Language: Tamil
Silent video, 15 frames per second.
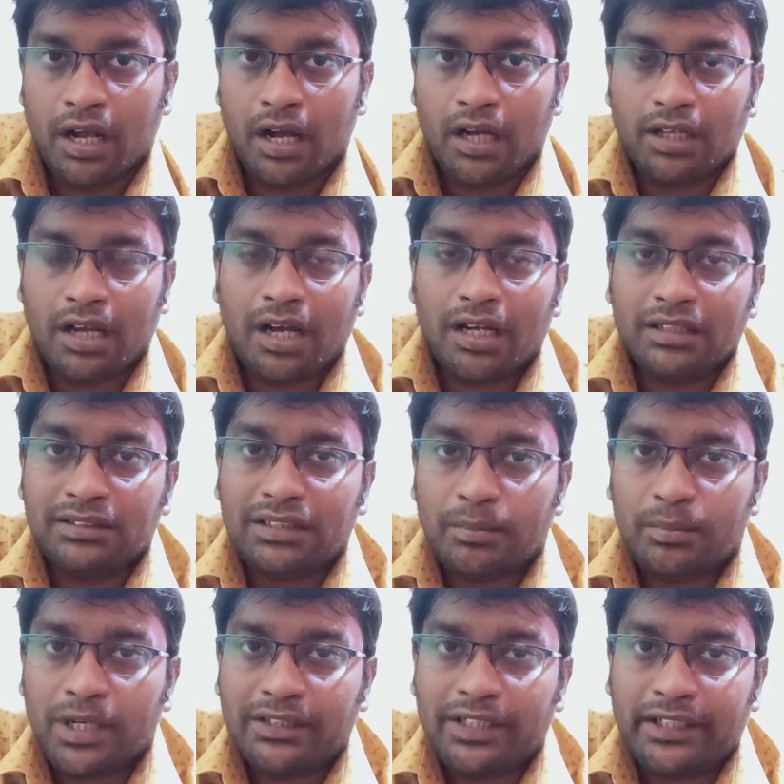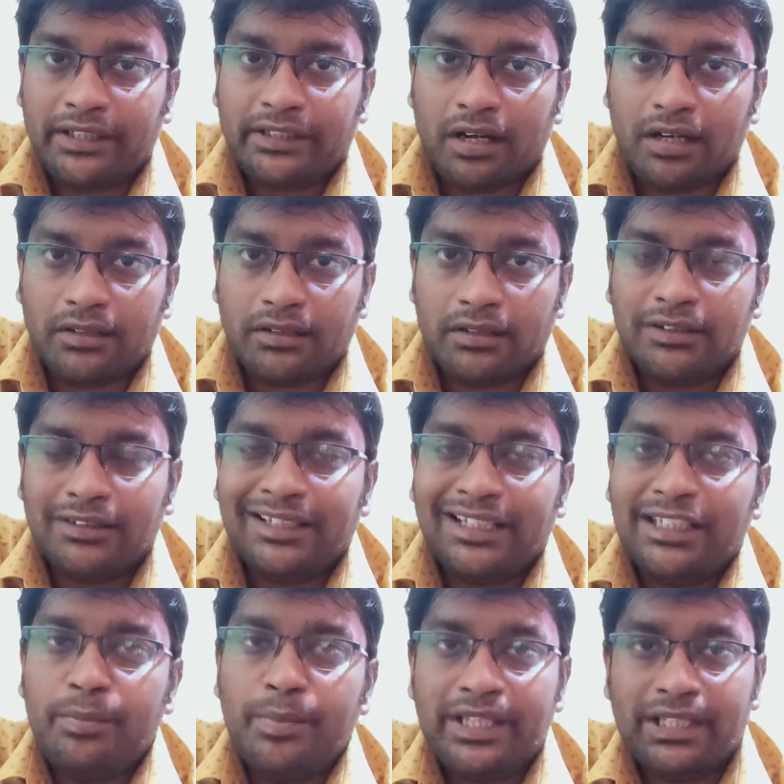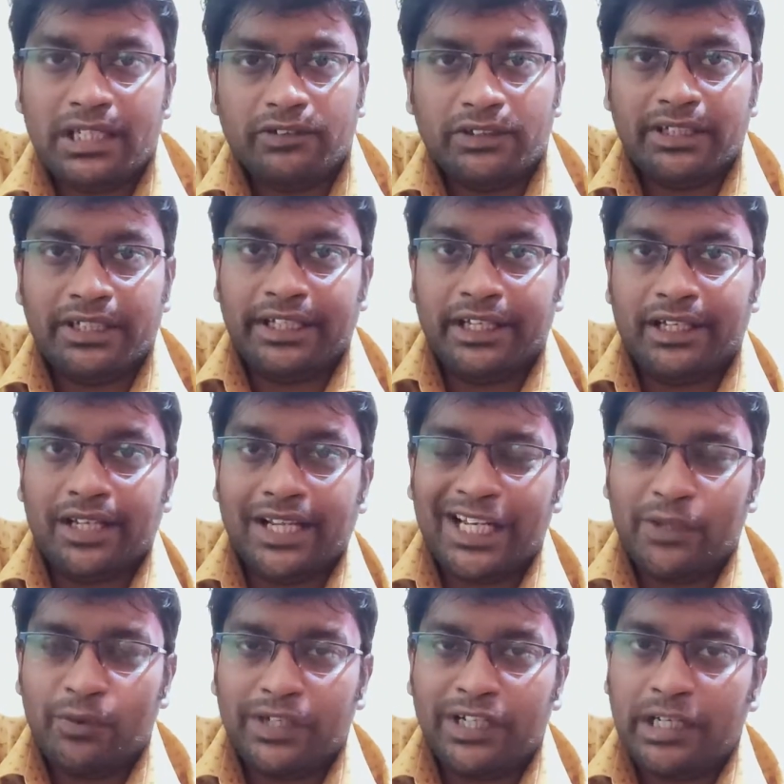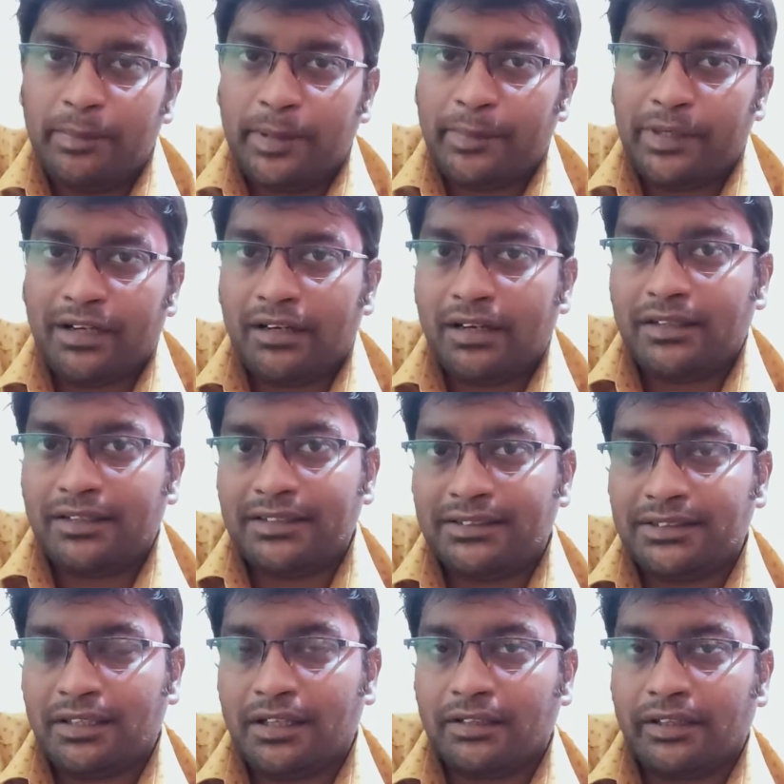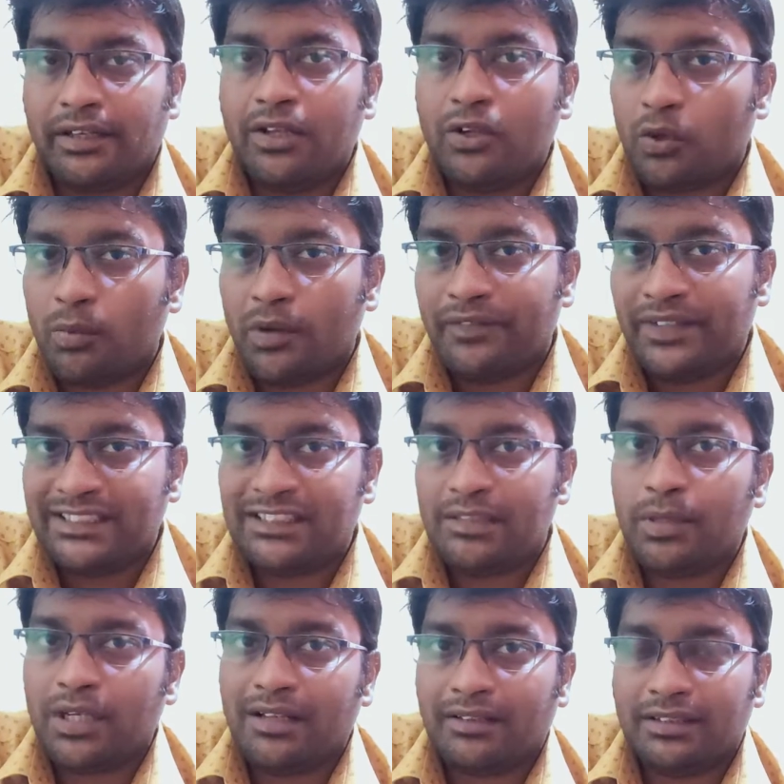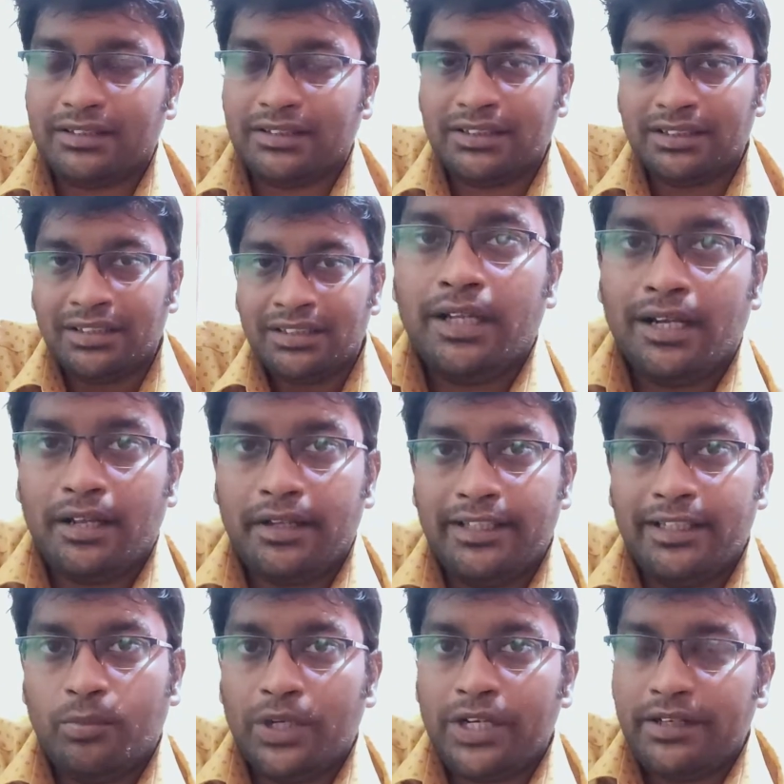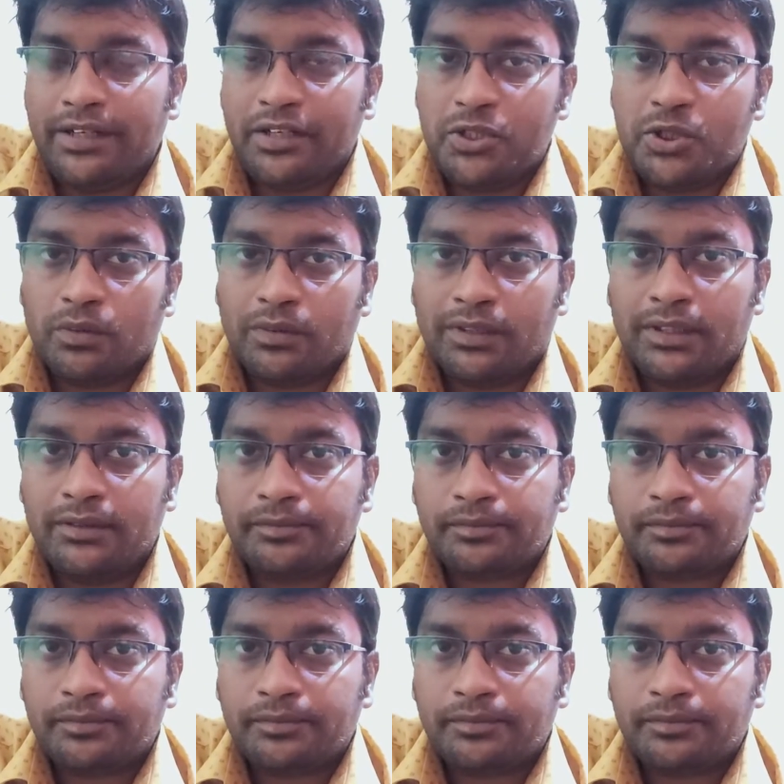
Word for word: ஆனால் அந்த மாதிரி தாட்டு எதுவுமே இதில் வந்து எனக்கு இல்லை ஏன்னா இவங்க ரெண்டு பேருமே நல்ல ஆர்டிஸ்ட்ன்றதால ரொம்ப ஃபெக்சிபிளாக இருந்துச்சு ஏன்னா இதுக்கு முன்னாடி நடித்தவங்க